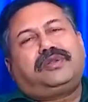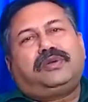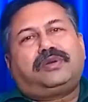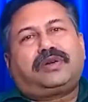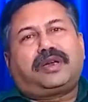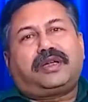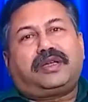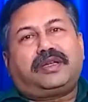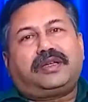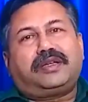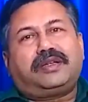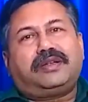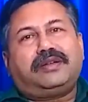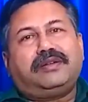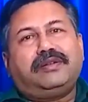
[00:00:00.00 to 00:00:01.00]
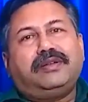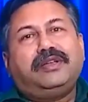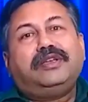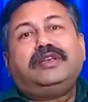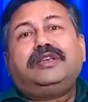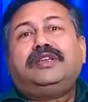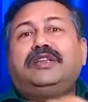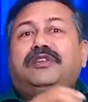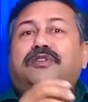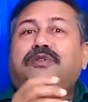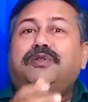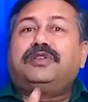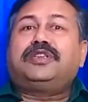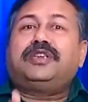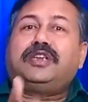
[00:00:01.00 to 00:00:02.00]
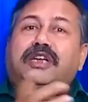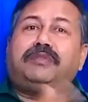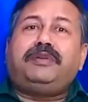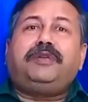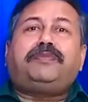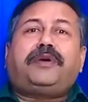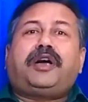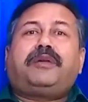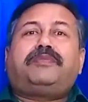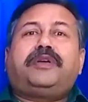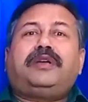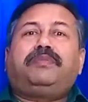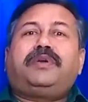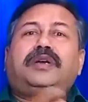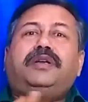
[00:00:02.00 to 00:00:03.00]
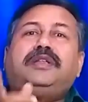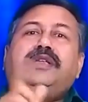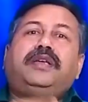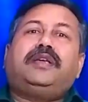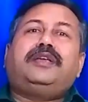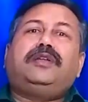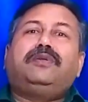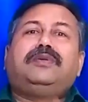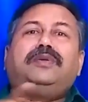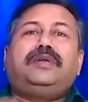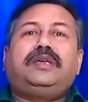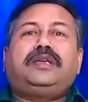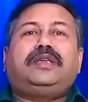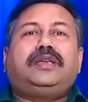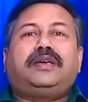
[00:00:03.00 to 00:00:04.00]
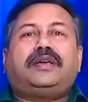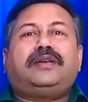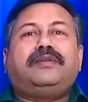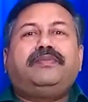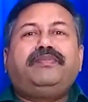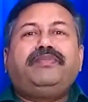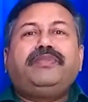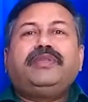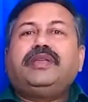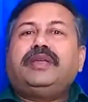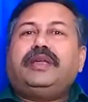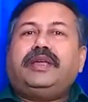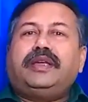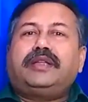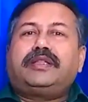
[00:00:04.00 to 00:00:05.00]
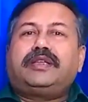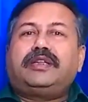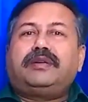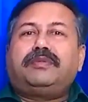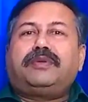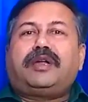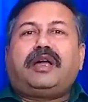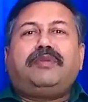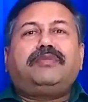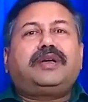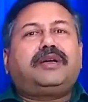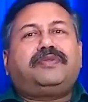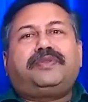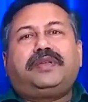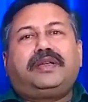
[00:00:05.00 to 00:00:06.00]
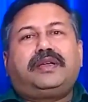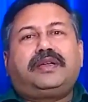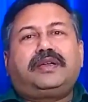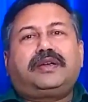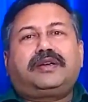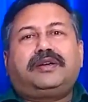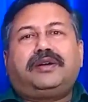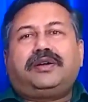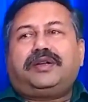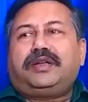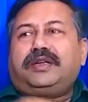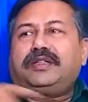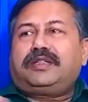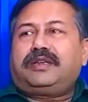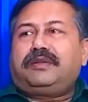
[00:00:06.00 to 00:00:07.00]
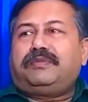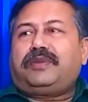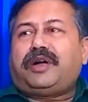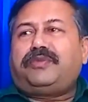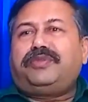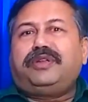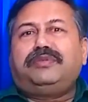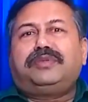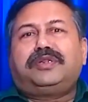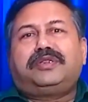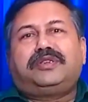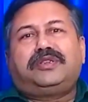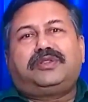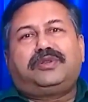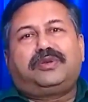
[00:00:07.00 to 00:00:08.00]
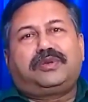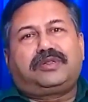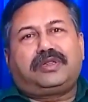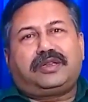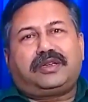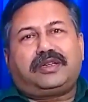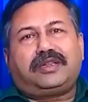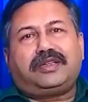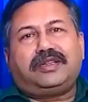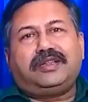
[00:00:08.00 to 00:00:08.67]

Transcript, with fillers: तोड़ रहे हैं ये सोचना भी पाप है बट ये इन्होंने किया एक तरफ राम का फिगर रखा और एक तरफ बाबरी मस्जिद तोड़ते रहे